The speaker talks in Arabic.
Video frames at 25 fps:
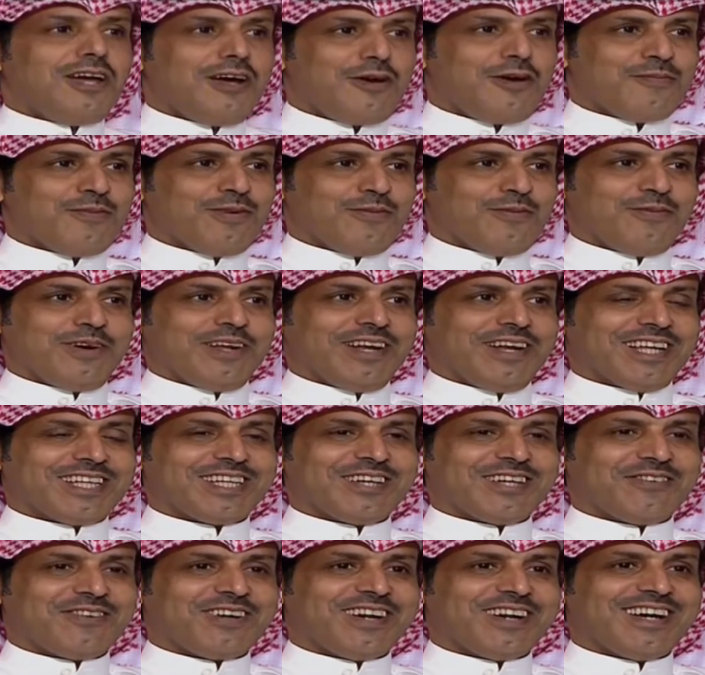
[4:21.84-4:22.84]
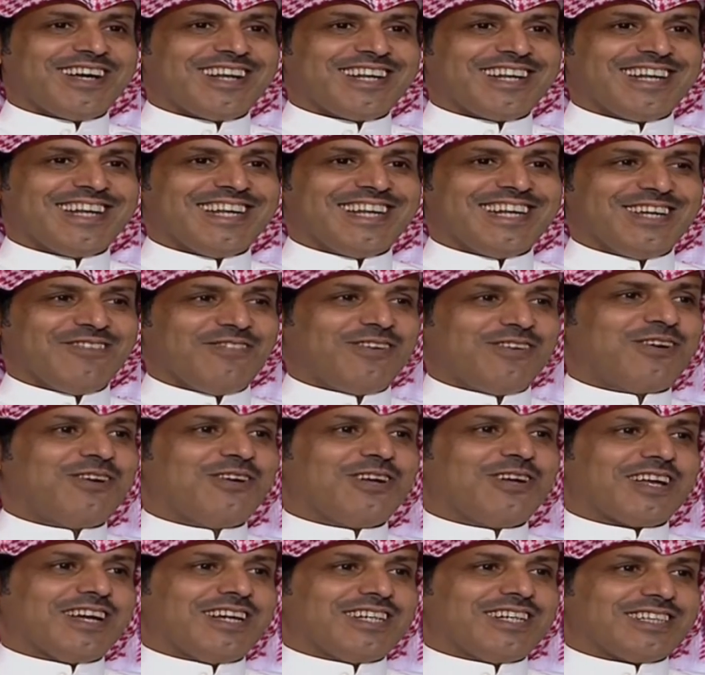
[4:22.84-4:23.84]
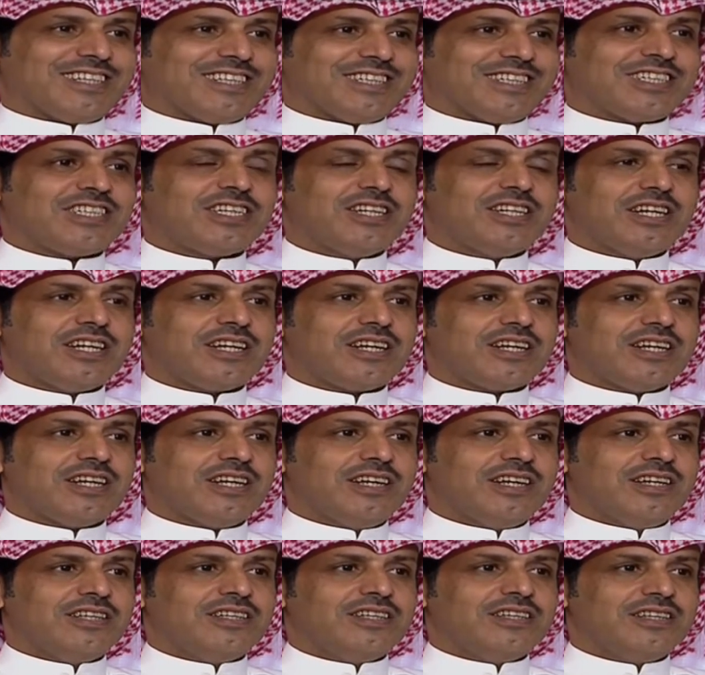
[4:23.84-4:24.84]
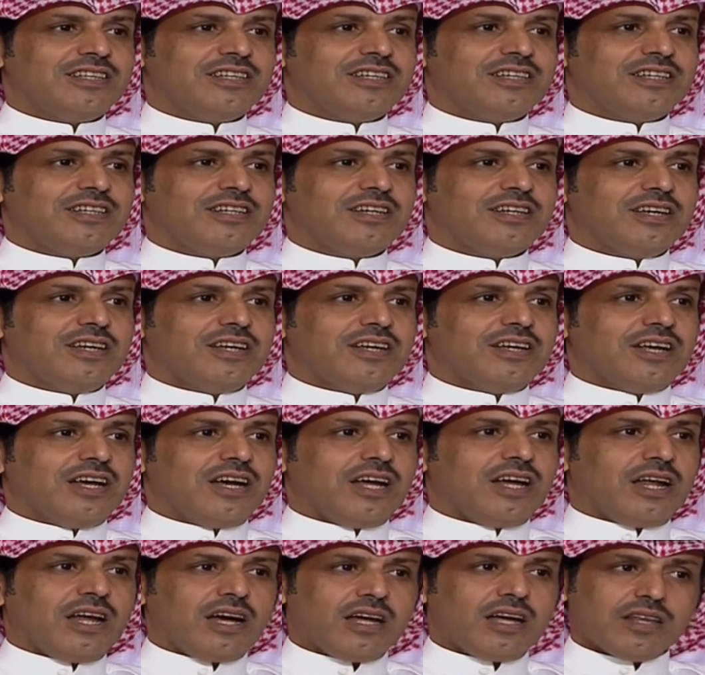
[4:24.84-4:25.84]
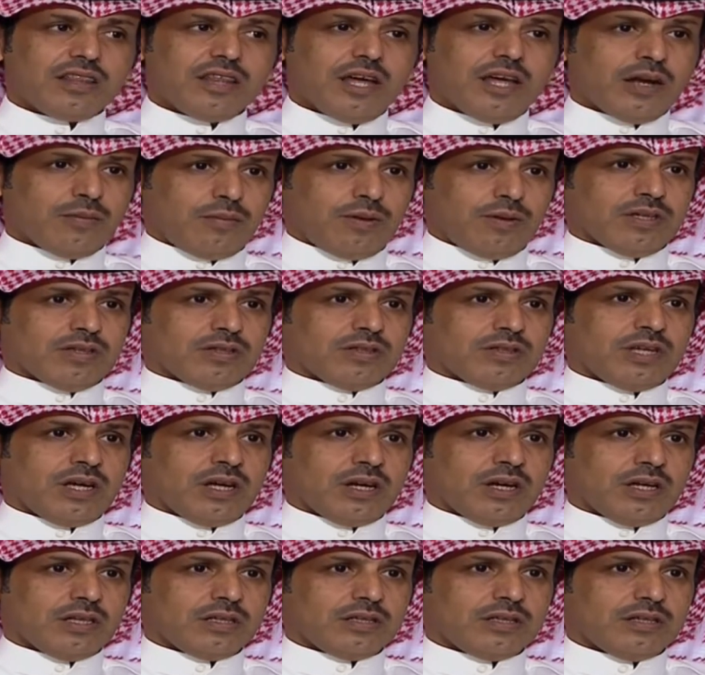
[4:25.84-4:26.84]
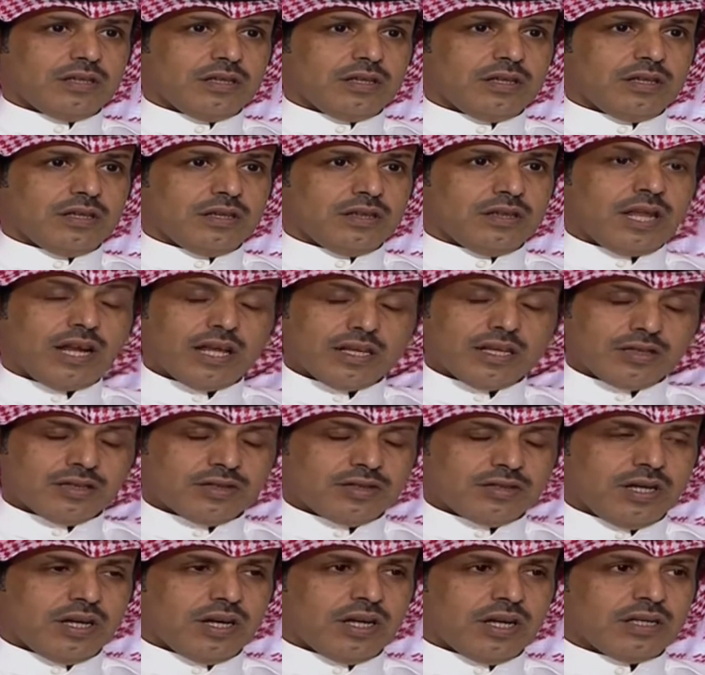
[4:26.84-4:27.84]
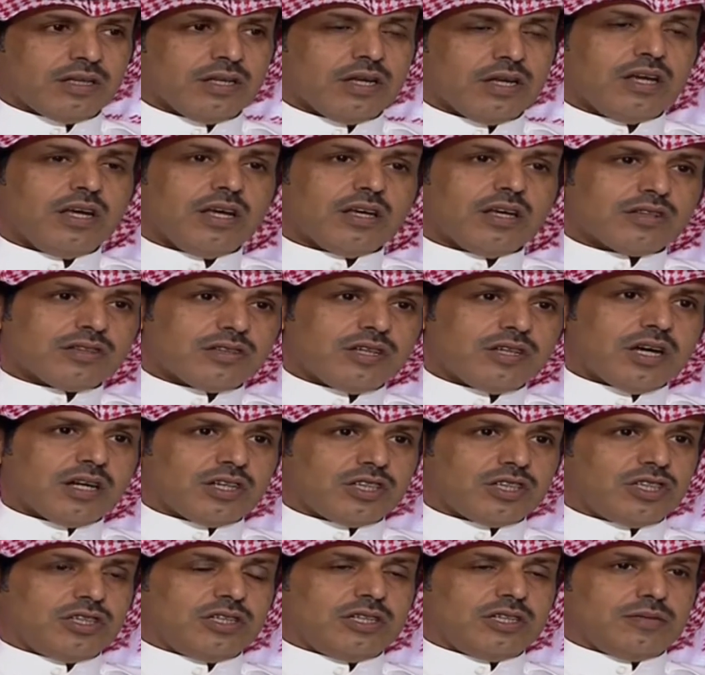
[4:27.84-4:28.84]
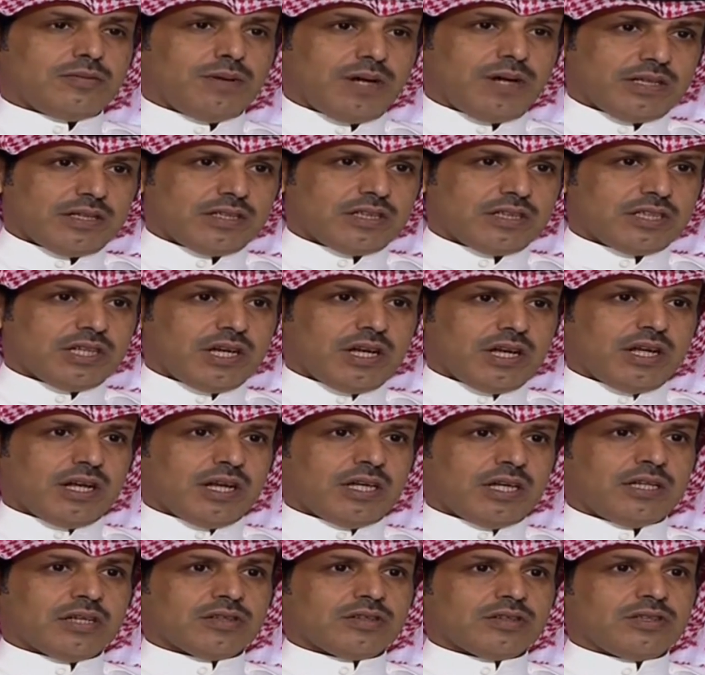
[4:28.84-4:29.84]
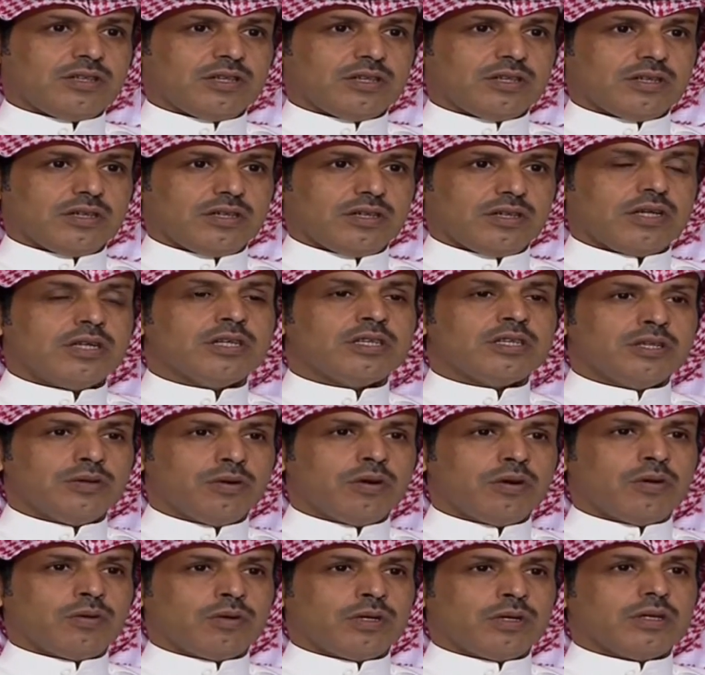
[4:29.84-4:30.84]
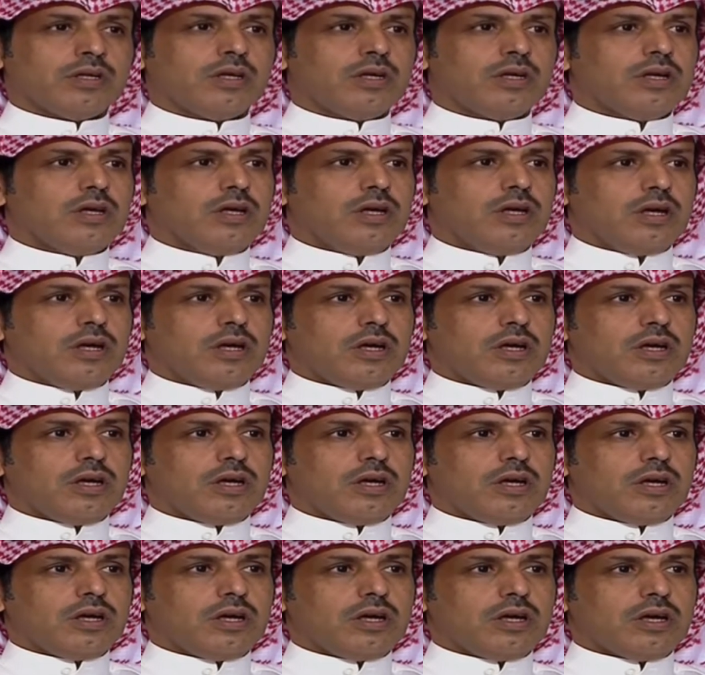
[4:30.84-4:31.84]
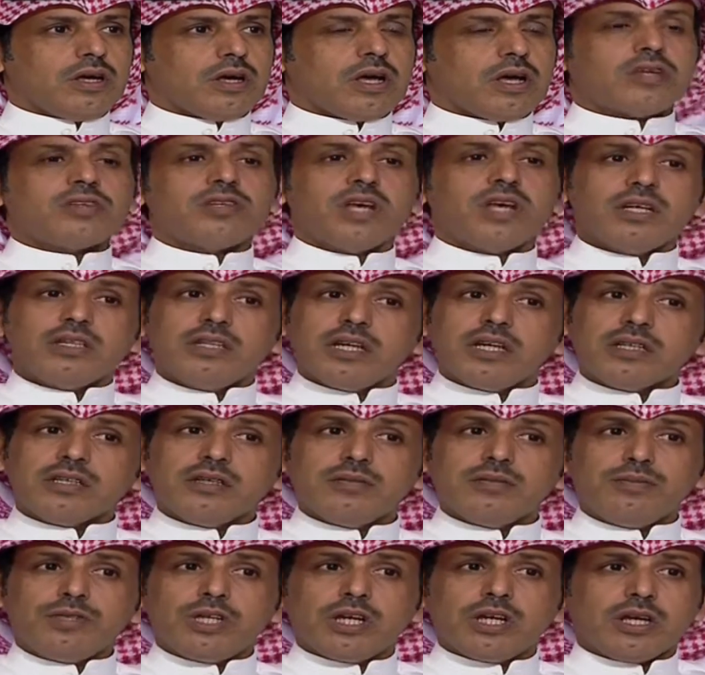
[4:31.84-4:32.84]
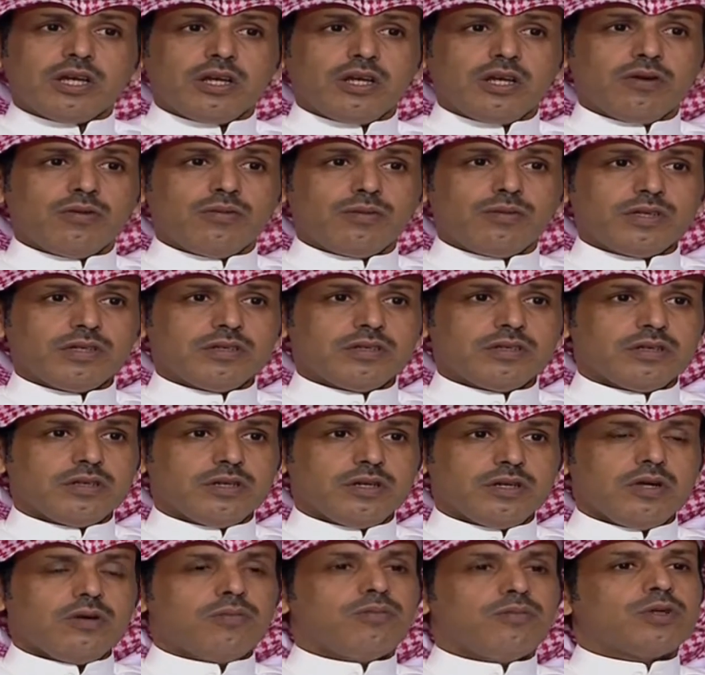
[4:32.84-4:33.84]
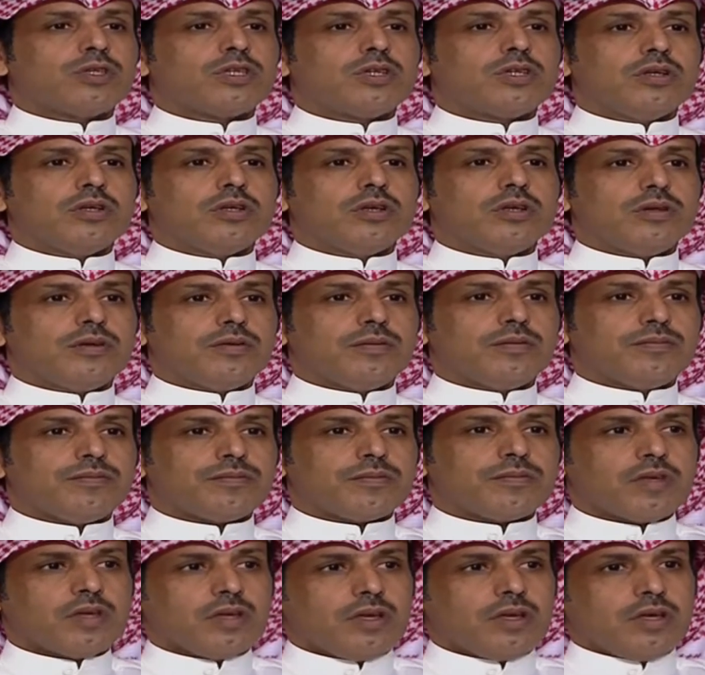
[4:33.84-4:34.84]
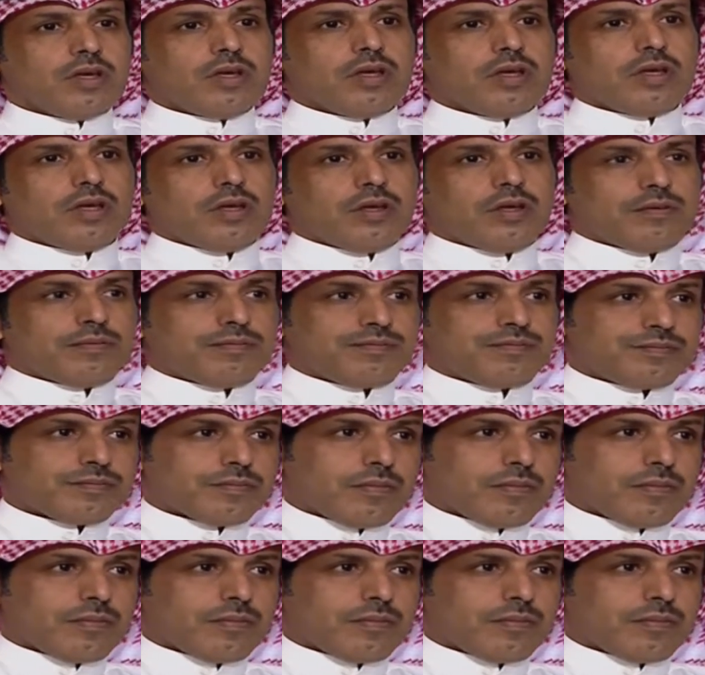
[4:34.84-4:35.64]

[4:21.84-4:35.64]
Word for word: لا هم بنات افكاري لان بقول لك شيء الشعر عندي الان اربع اصدارات نعم. ثلاث اصدارات اصدار جديد بعد ان شاء الله كدواوين دواوين دواوين. آه، قصائد يكتب بشكل يومي لا انت انت حضورك على المنبر كشاعر